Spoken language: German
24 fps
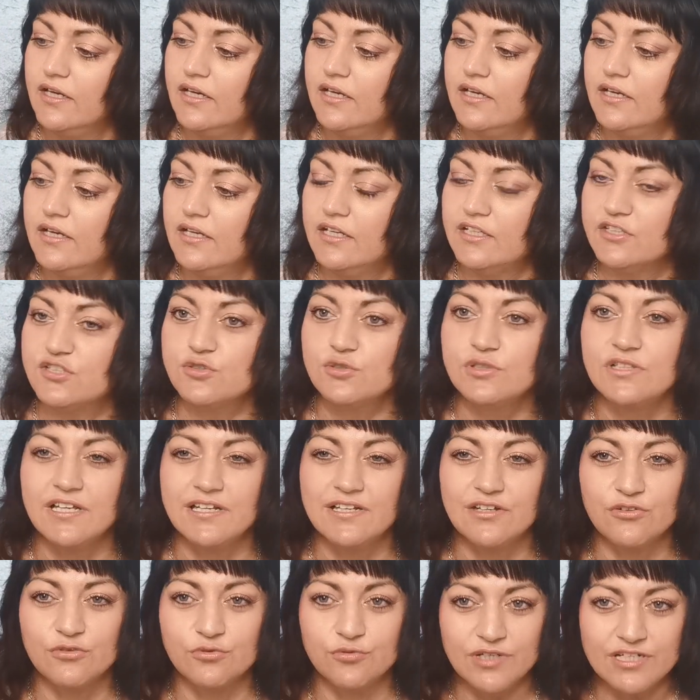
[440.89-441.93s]
äh, zu
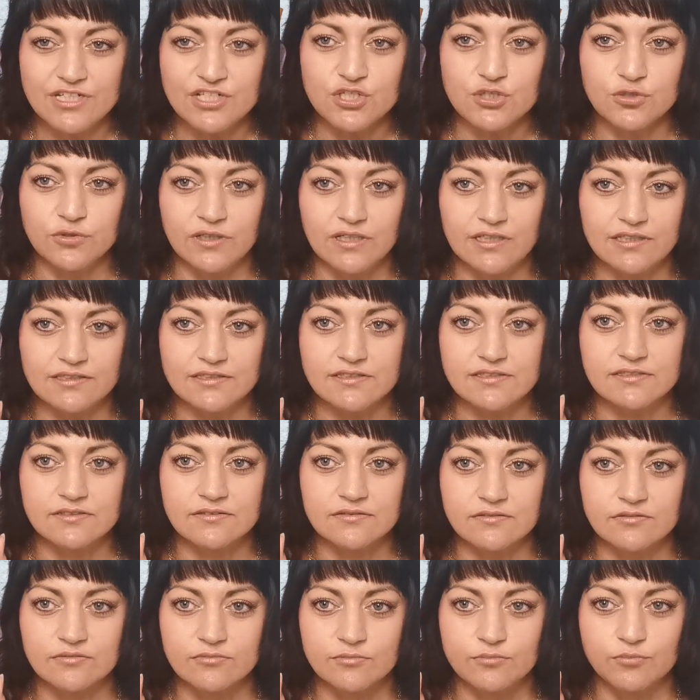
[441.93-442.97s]
den
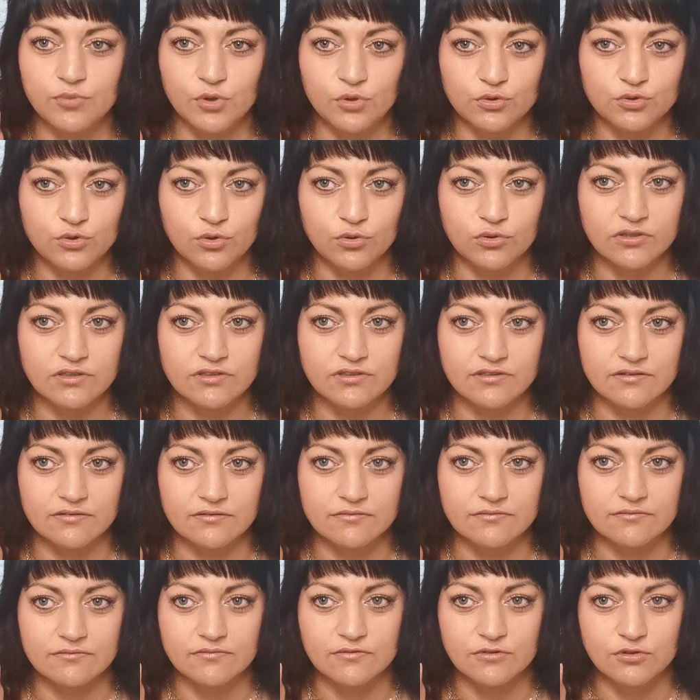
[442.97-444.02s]

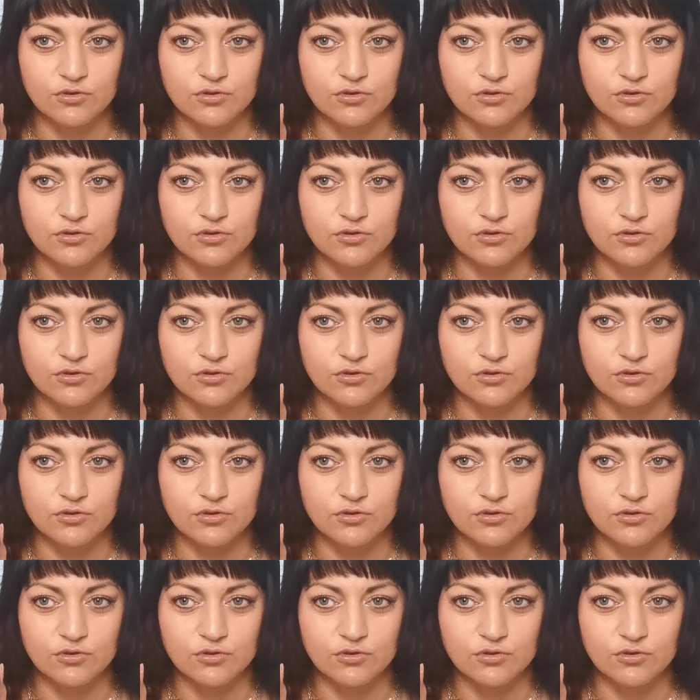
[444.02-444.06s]
Rituals-Produkten.